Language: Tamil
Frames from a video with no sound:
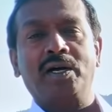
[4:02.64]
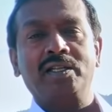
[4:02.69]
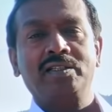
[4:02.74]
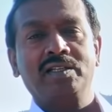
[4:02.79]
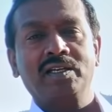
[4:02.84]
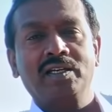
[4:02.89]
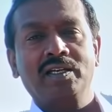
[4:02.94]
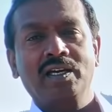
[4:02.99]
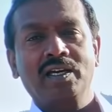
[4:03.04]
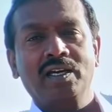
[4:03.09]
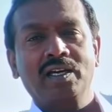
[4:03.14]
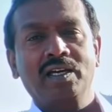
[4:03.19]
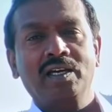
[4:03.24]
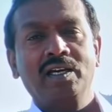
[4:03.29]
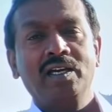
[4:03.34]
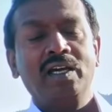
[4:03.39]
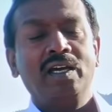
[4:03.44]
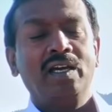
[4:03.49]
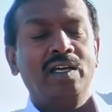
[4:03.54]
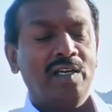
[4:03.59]
மாற்றுங்க
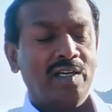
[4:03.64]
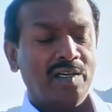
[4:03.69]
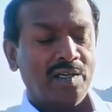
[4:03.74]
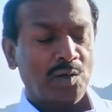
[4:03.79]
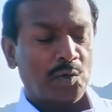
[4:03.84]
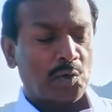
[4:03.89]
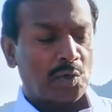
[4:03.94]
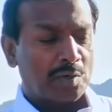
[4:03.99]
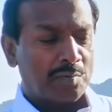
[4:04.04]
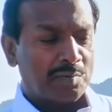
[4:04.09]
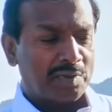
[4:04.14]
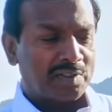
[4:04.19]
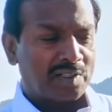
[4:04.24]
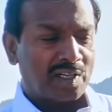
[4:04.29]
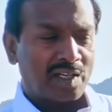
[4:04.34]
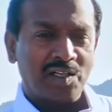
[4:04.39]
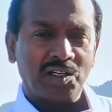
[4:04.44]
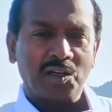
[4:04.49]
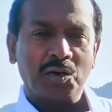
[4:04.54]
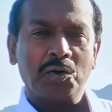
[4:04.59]
எங்கள்
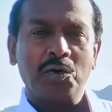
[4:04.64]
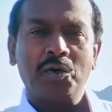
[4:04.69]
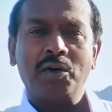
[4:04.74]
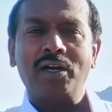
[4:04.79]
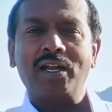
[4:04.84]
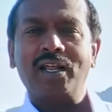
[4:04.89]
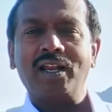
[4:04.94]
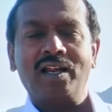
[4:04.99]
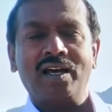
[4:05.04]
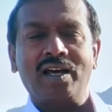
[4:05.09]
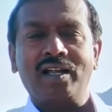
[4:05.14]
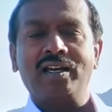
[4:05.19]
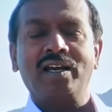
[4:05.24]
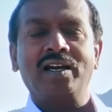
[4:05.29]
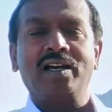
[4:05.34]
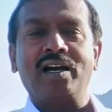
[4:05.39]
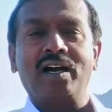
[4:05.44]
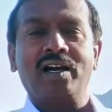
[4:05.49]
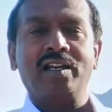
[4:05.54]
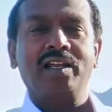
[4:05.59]
குடும்பத்தில் இந்த கோணலான
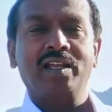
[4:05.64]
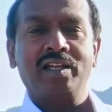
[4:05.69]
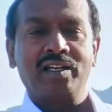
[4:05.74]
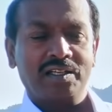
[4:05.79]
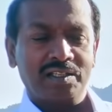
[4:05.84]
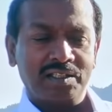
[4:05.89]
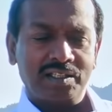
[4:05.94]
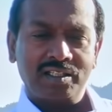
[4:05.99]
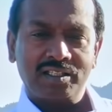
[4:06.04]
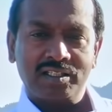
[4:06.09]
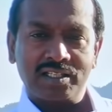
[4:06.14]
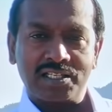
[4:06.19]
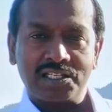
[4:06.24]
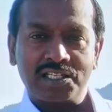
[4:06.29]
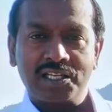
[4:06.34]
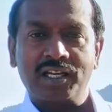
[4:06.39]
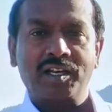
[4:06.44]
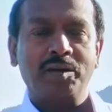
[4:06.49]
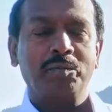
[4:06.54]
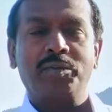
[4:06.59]
காரியம் இருக்குது இதை
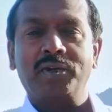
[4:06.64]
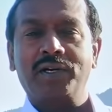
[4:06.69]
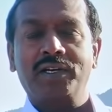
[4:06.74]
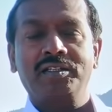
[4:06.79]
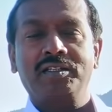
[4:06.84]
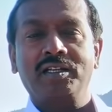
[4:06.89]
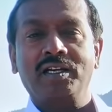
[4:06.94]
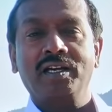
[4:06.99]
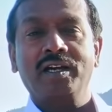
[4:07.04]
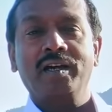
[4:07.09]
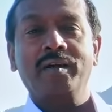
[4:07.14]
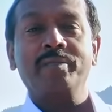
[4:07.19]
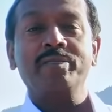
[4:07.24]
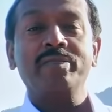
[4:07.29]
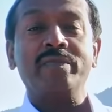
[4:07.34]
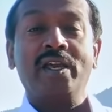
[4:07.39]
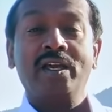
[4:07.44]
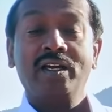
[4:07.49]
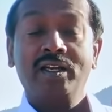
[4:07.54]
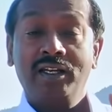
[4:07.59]
சரிப்படுத்துங்க
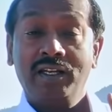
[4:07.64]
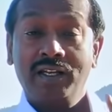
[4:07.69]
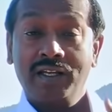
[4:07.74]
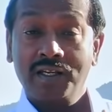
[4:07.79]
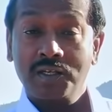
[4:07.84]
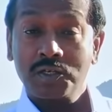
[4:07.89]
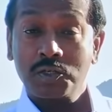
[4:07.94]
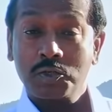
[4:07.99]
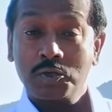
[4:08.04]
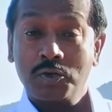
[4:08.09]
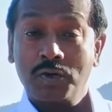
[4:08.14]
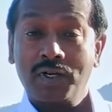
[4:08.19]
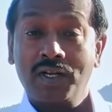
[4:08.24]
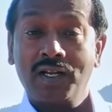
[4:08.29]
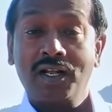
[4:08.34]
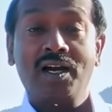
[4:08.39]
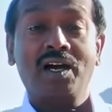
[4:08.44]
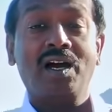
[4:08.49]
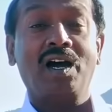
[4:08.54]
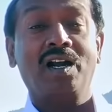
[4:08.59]
நீங்கள்
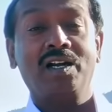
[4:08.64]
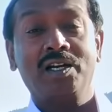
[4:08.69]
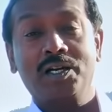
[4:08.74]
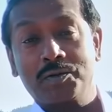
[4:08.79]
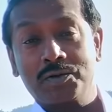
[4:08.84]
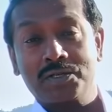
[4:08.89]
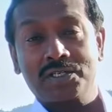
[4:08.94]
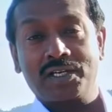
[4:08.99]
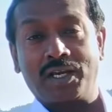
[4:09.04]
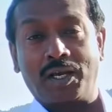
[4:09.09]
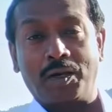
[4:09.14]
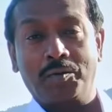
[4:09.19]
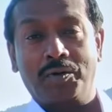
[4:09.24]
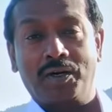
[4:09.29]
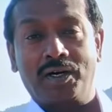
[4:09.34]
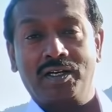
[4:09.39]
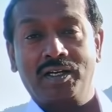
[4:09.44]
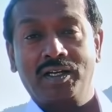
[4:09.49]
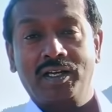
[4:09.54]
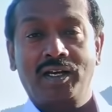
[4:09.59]
சொன்னால் ஆண்டவர்
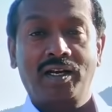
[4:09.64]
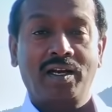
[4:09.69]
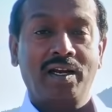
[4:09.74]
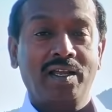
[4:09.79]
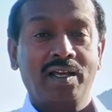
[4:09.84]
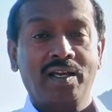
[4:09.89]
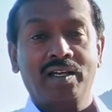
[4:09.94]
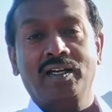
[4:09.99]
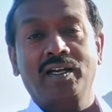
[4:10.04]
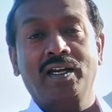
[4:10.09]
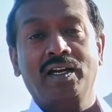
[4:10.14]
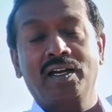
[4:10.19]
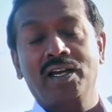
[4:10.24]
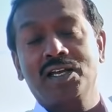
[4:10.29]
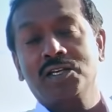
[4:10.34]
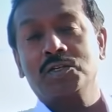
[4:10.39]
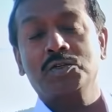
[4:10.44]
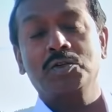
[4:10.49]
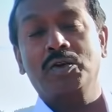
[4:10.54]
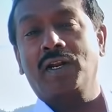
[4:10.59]
செய்வார் ரெடியாக
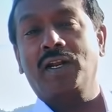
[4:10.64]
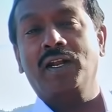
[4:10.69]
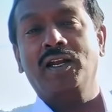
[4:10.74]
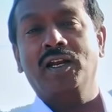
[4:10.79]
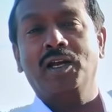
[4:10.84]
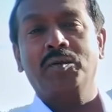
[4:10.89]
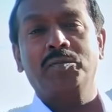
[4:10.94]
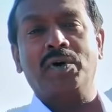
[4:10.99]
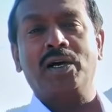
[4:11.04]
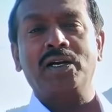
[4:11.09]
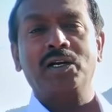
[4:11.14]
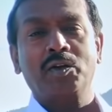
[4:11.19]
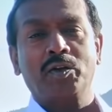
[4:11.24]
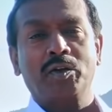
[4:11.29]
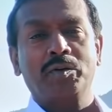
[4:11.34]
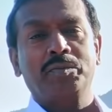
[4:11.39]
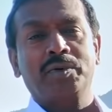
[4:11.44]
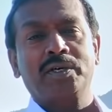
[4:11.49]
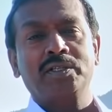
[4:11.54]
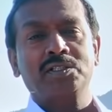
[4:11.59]
இருக்கீங்களா சொல்றீங்களா
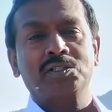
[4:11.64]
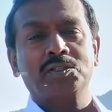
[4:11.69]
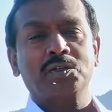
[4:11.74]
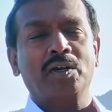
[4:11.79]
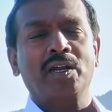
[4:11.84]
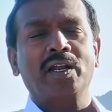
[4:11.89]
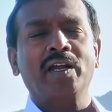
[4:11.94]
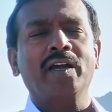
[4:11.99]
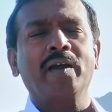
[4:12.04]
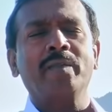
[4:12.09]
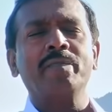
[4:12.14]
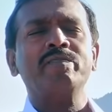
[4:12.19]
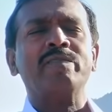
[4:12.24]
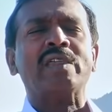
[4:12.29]
ஆண்டவரை பார்த்து சொல்லுங்க